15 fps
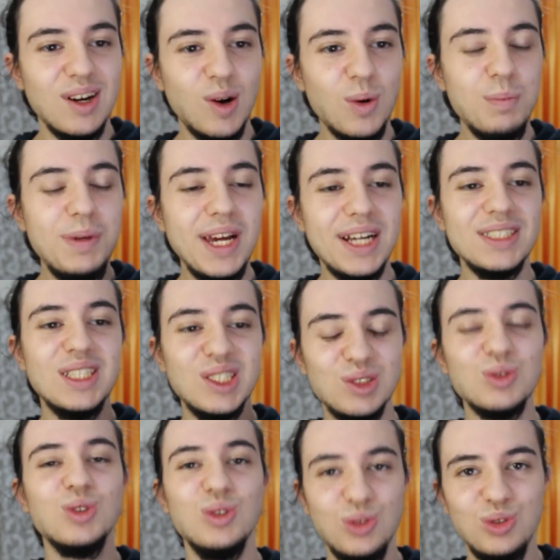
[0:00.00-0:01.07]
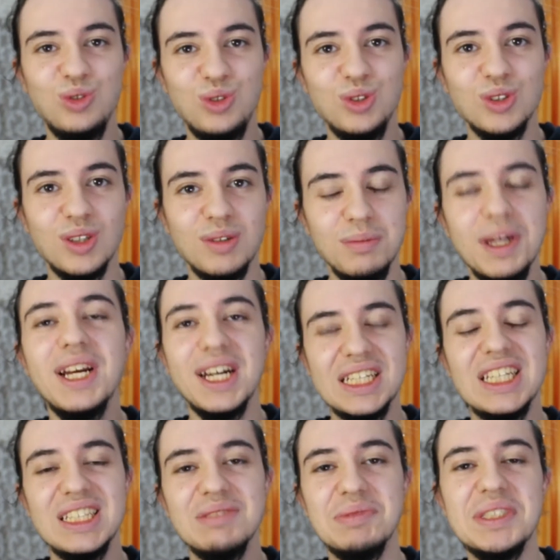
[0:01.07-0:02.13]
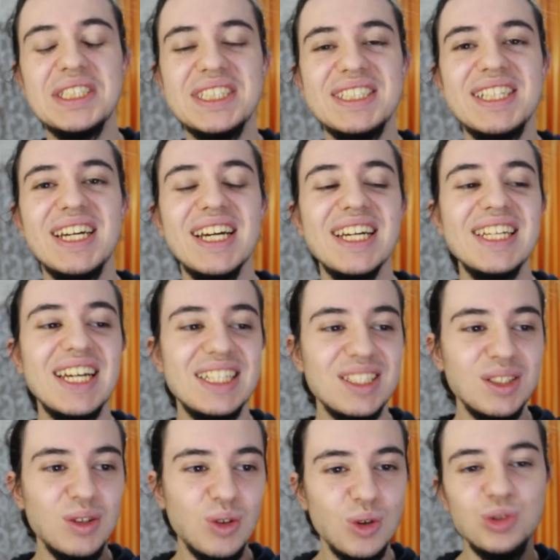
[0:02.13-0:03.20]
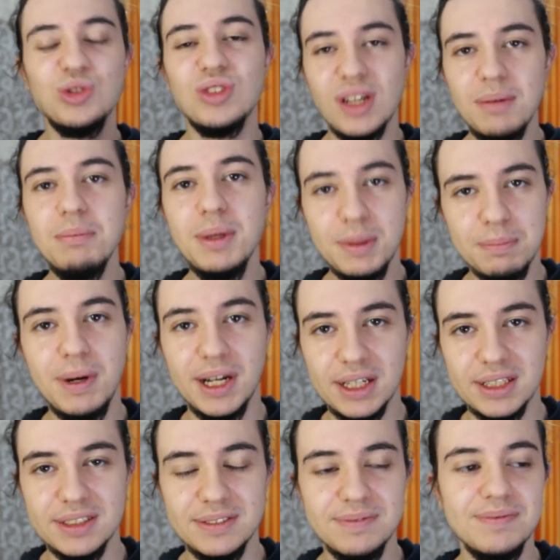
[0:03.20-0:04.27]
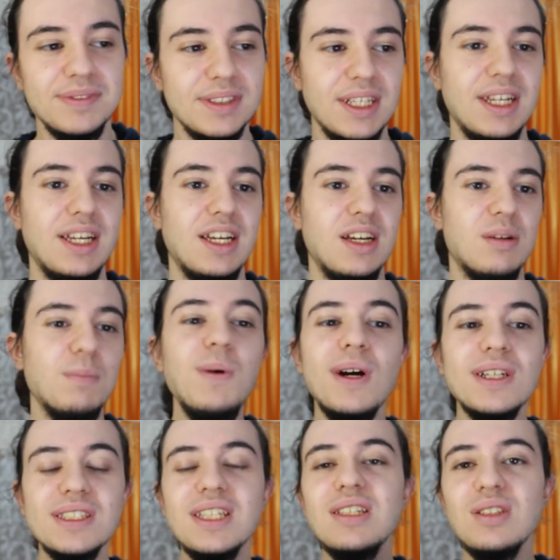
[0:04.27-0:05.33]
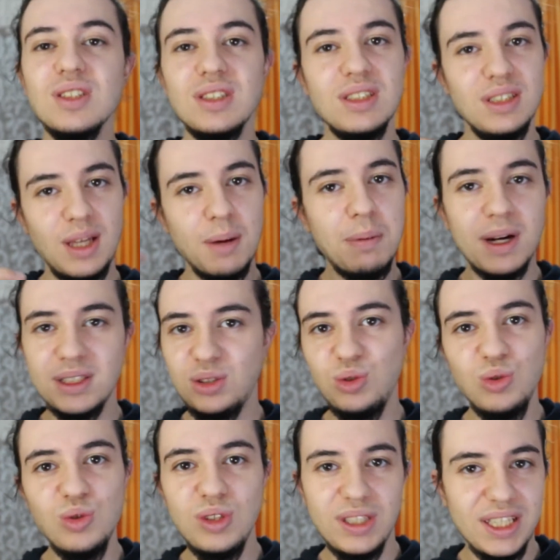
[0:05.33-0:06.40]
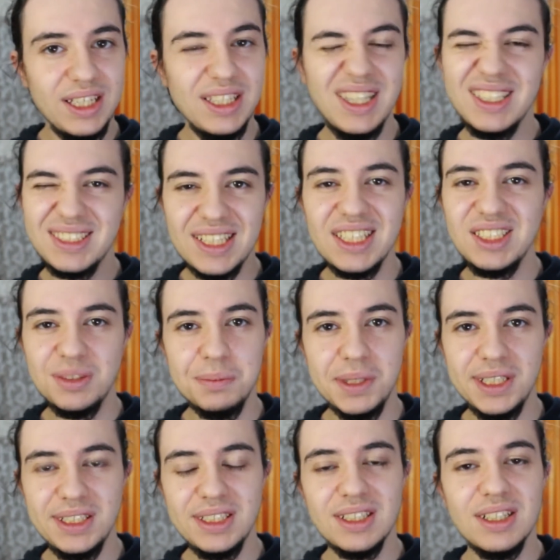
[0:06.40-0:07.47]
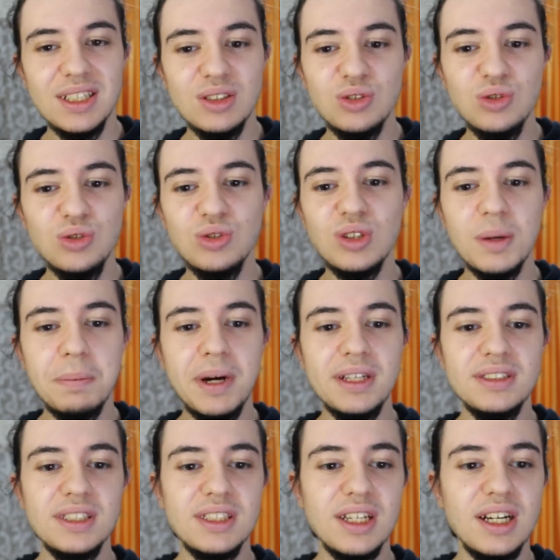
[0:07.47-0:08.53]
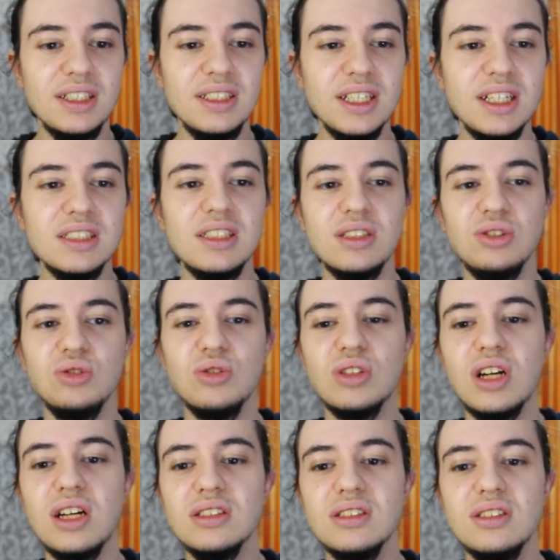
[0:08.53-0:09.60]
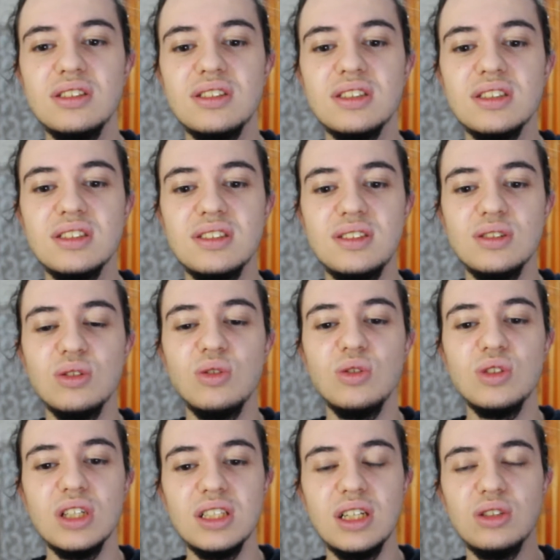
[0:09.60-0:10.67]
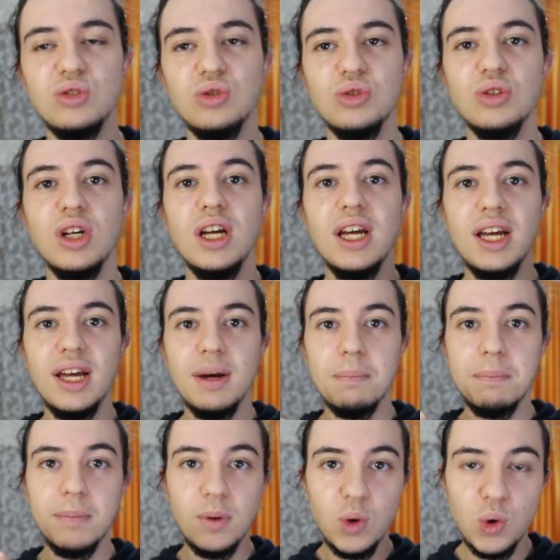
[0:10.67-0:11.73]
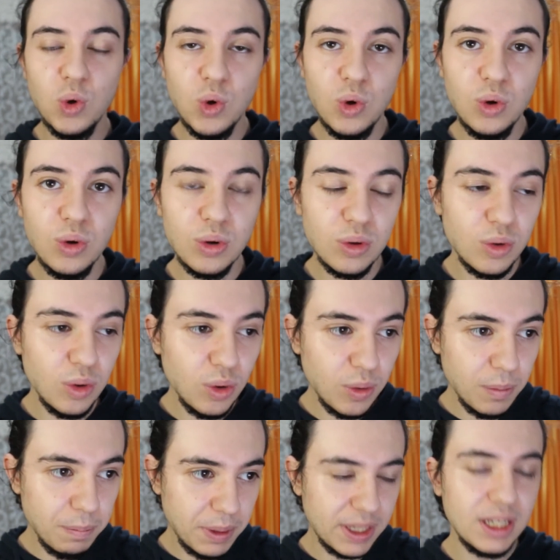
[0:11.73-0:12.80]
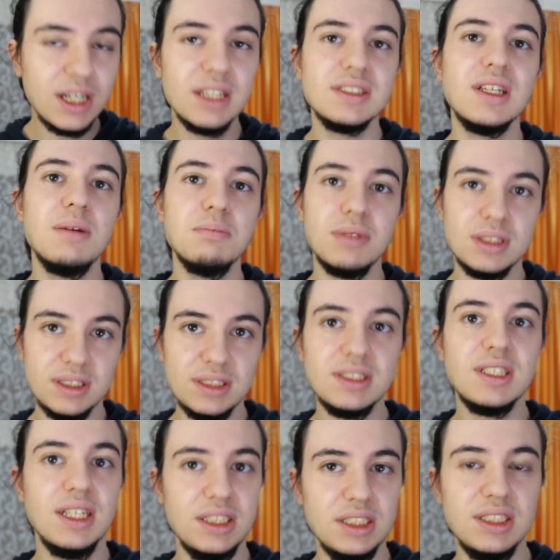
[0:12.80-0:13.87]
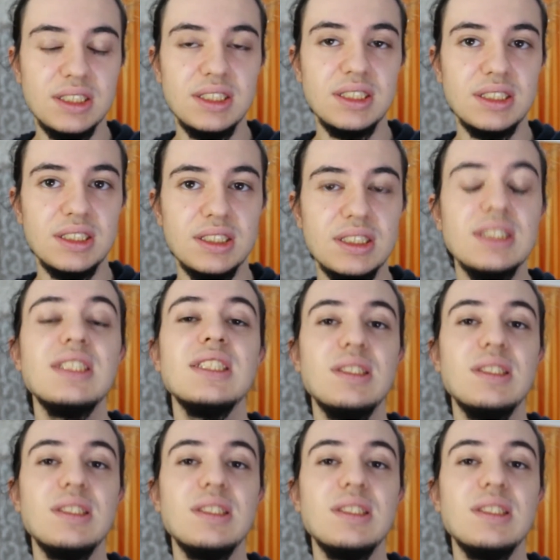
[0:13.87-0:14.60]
O bir yerden sonra düşüyor. Merak etmeyin. Yani o şu an bir bug. Bu arada yabancı ülkeyi de seçmeyin. Çünkü yapay zekayı ne kadar çok kandırırsanız siz o kadar çok o para kazanmanızı geciktirir.